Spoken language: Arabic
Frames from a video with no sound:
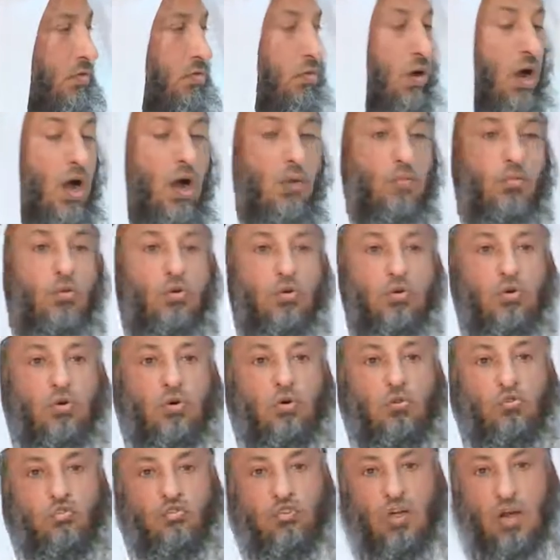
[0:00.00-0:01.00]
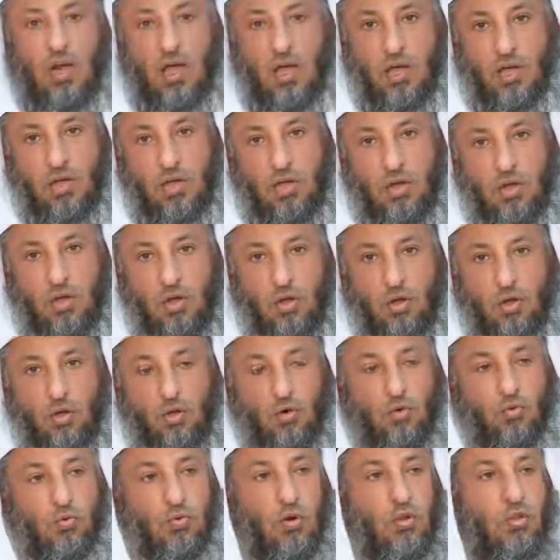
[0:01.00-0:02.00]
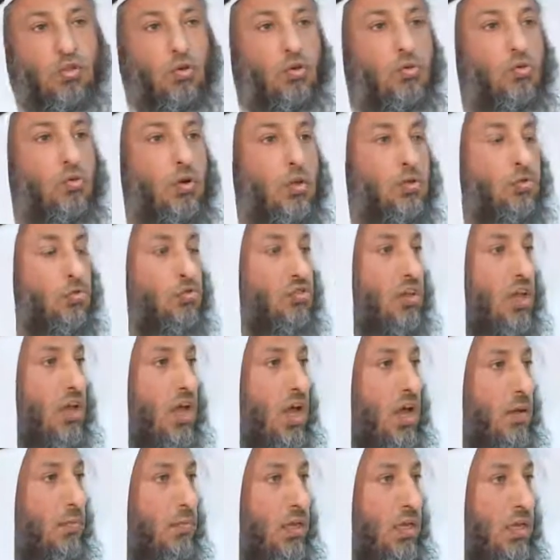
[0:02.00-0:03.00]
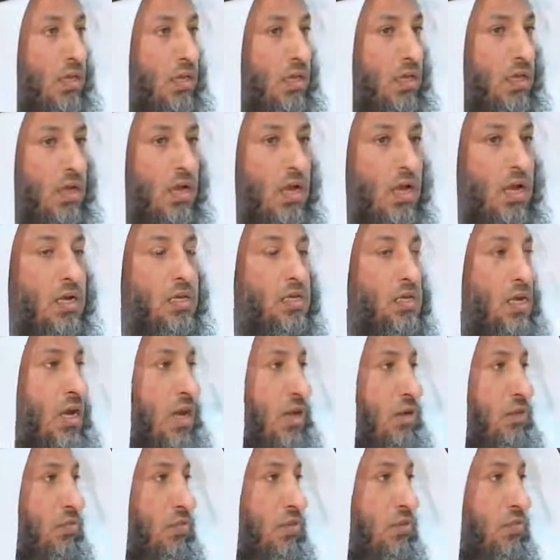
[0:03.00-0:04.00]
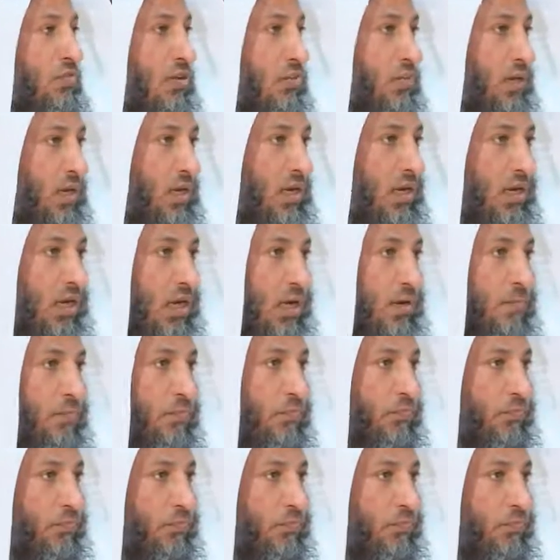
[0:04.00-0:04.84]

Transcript: وعموده الصلاة وذروة سنامه الجهاد في سبيل الله